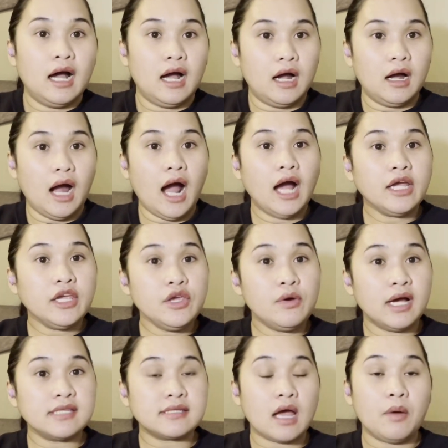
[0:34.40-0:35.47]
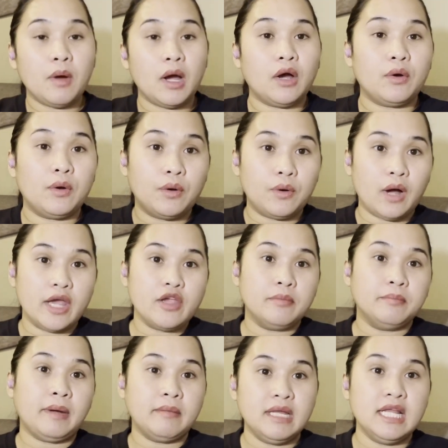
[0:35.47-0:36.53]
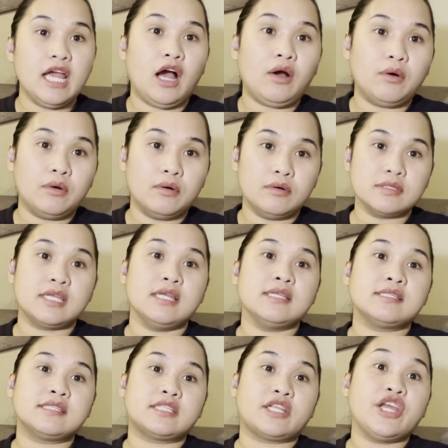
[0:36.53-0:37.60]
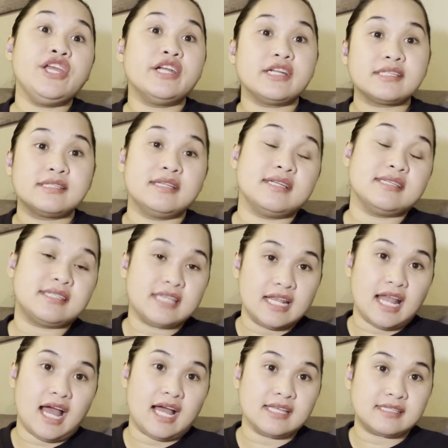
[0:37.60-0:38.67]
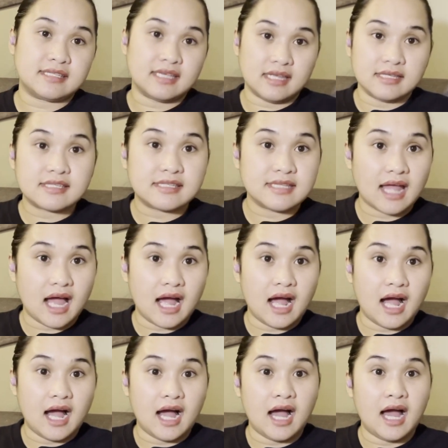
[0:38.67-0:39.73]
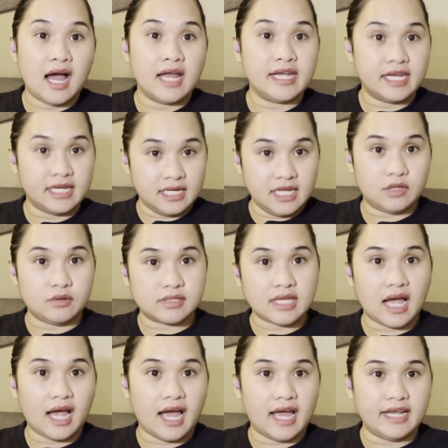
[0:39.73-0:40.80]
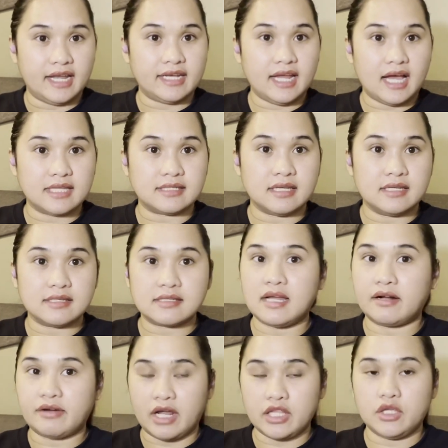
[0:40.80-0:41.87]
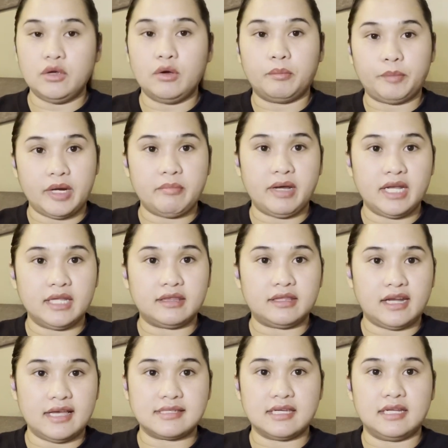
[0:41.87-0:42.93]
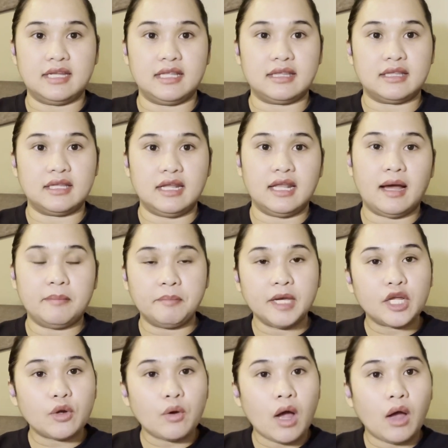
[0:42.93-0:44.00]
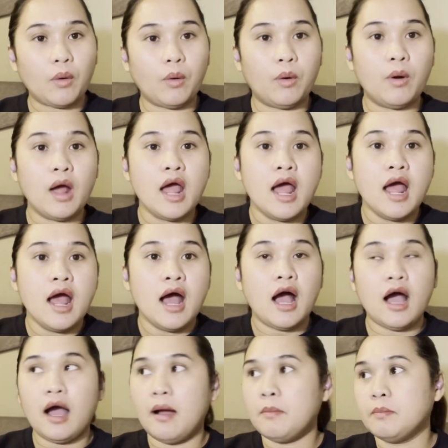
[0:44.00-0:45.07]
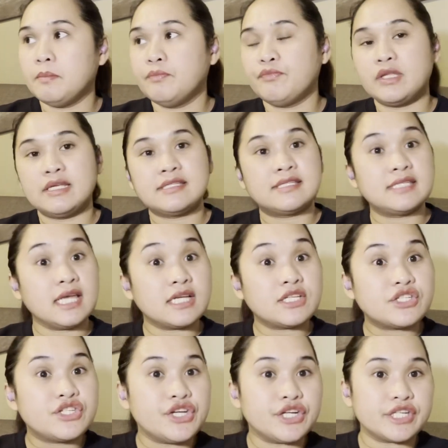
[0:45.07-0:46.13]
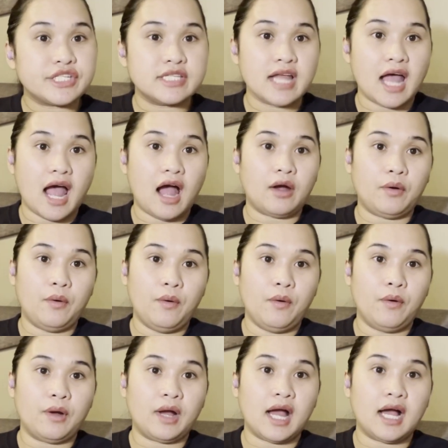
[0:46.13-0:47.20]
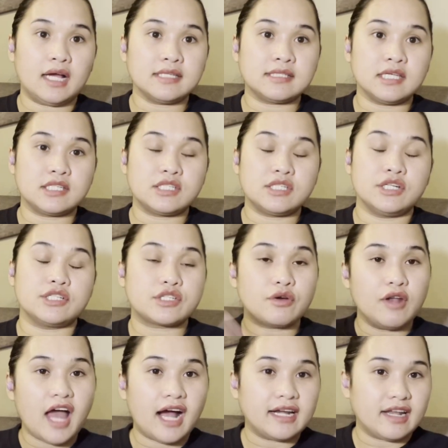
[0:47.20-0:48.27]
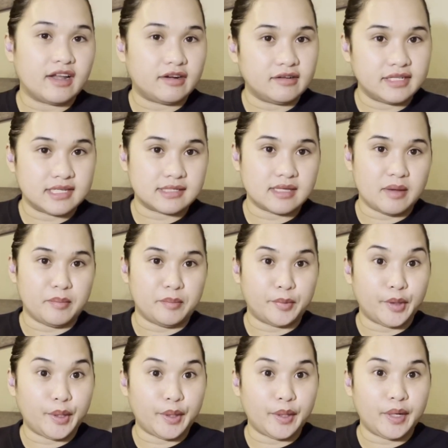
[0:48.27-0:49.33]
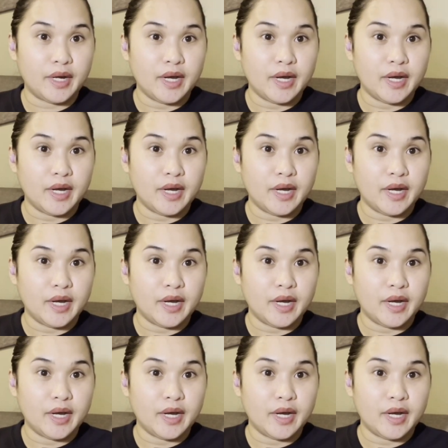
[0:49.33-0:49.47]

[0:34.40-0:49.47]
ang yung asawa ko, ay yung pamilya ko, since 3 years na sila since na nandito sa Canada, since na-grant yung permanent resident nila. Pero ako, um, 6 years na ako, kaka 6 years ko lang ng December,